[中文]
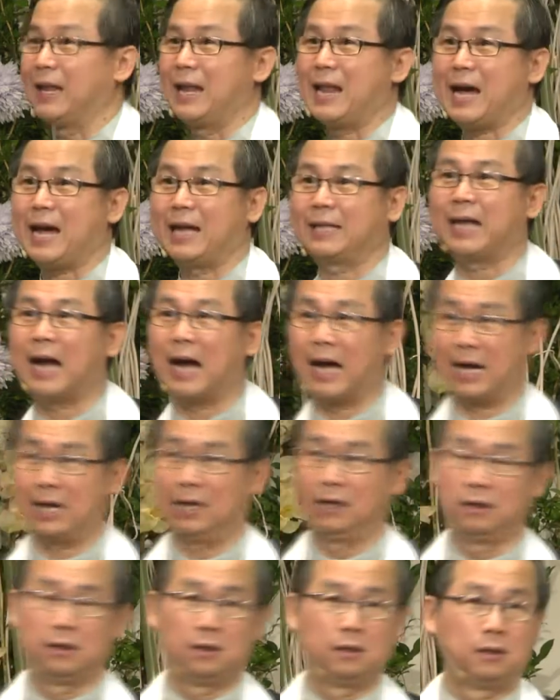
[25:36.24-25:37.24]
邋遢，
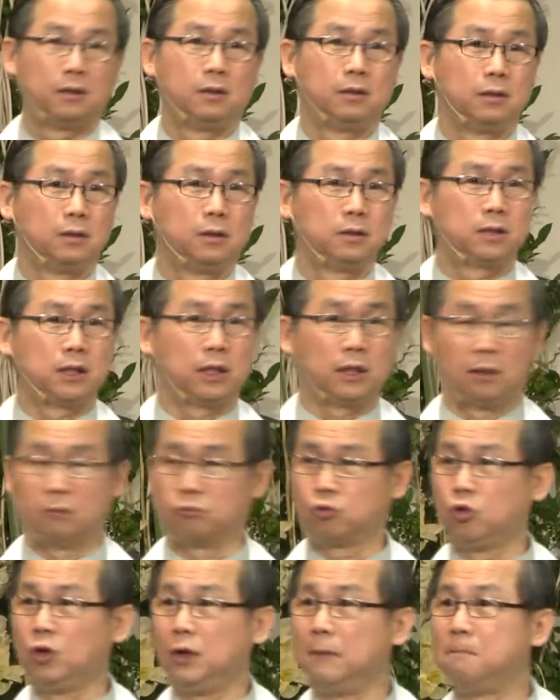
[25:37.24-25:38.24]
这个
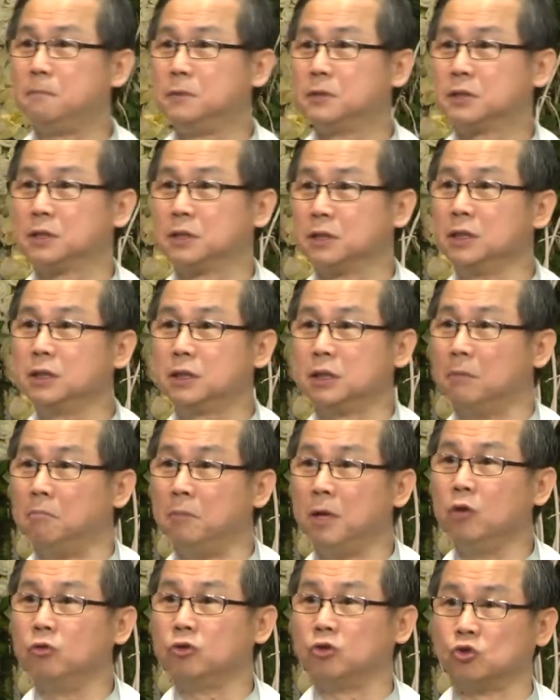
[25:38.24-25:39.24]
对死者没
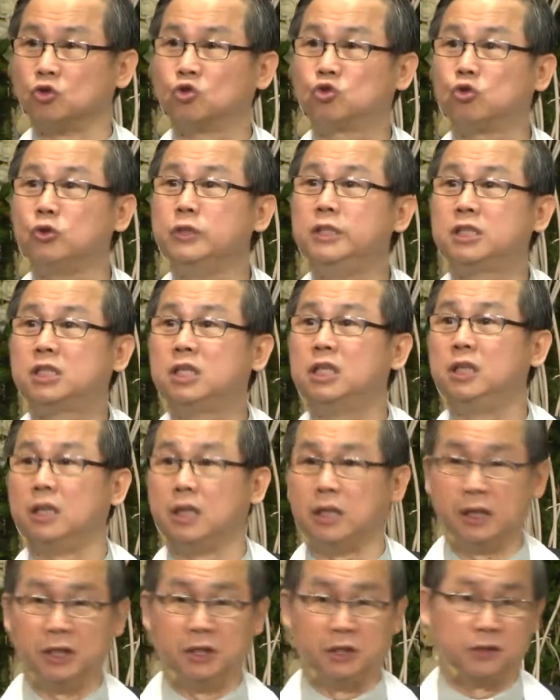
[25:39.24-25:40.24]
有一种尊敬的
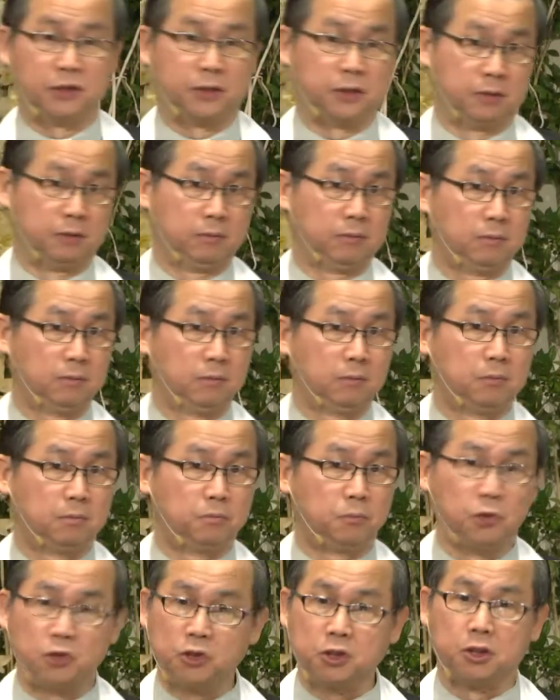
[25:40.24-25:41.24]
意识，
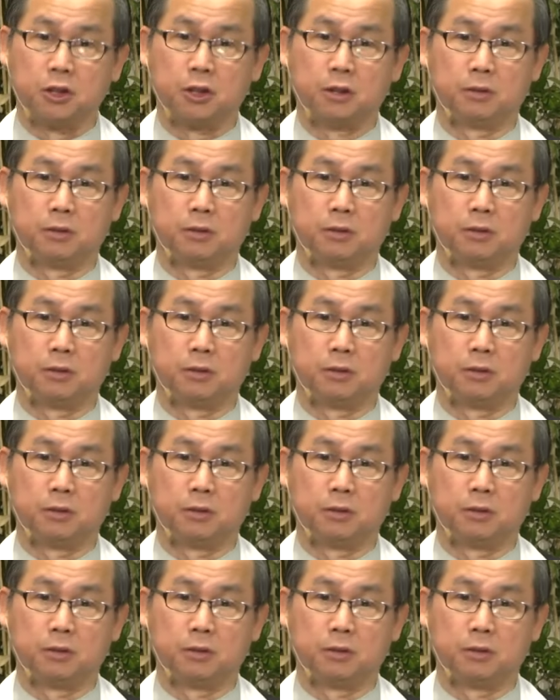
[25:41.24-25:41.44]
不是的。